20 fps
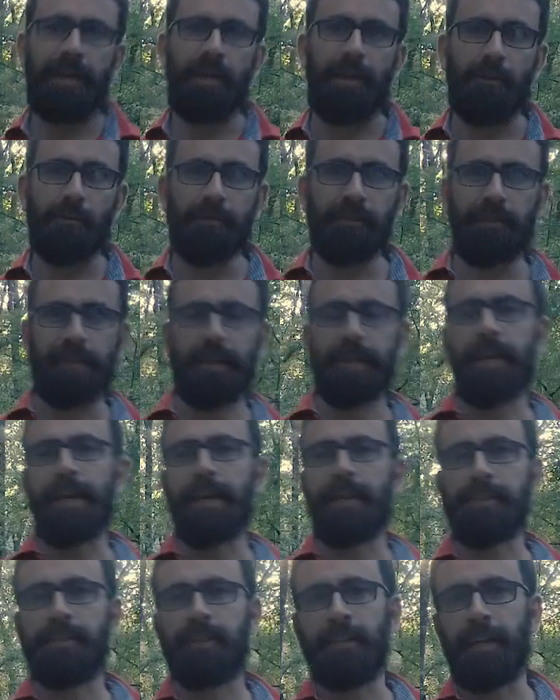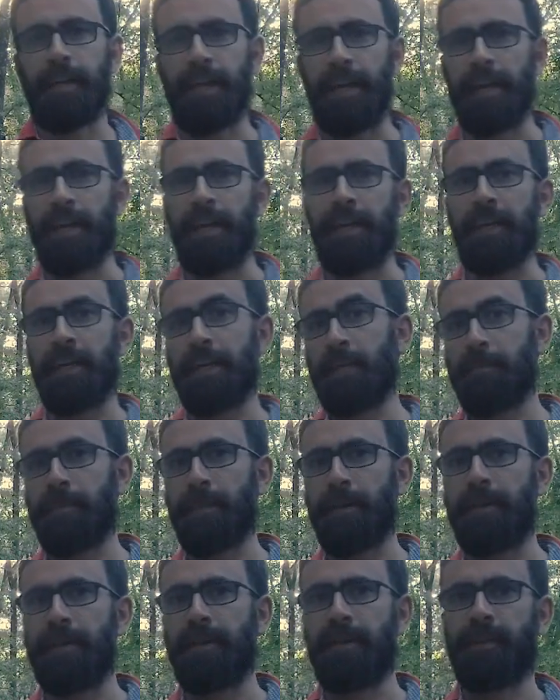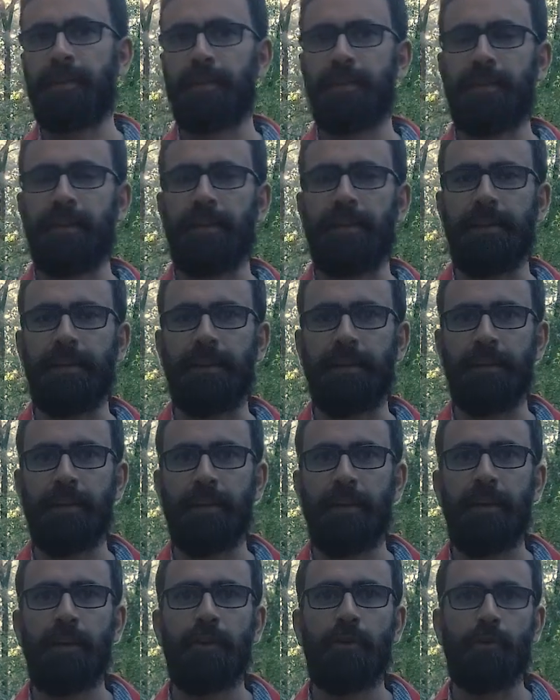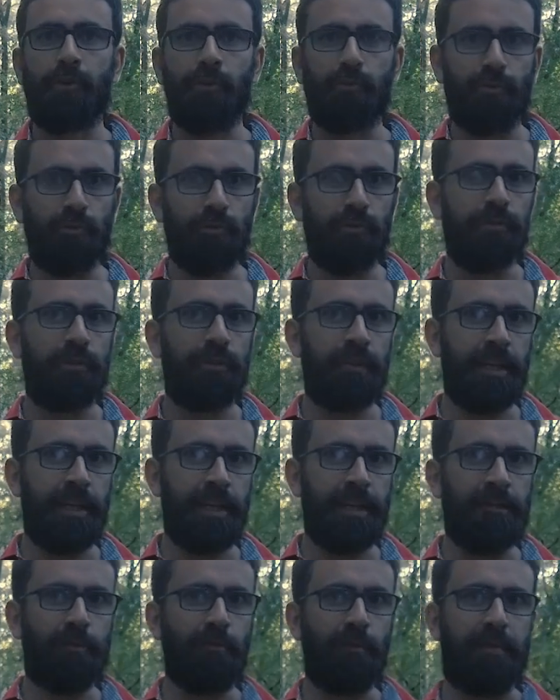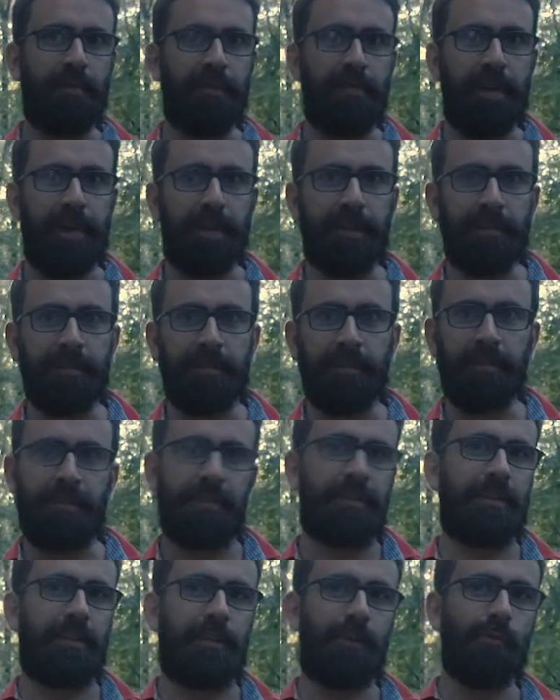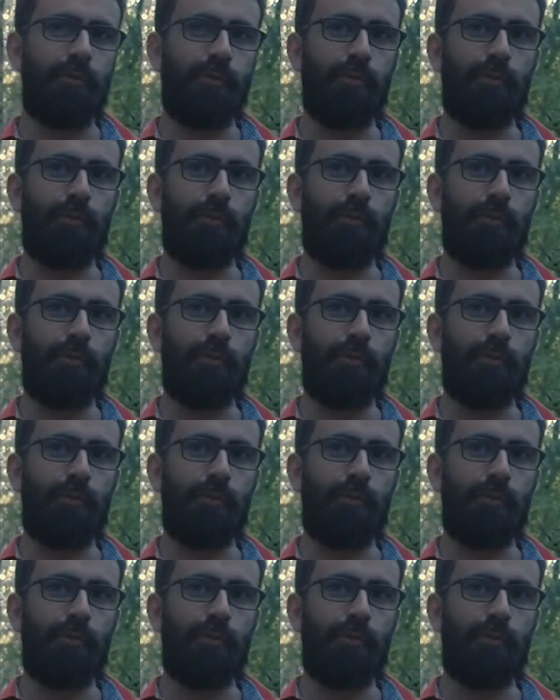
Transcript: E la nostra casa è il pianeta Terra, con tutti i suoi viventi, tra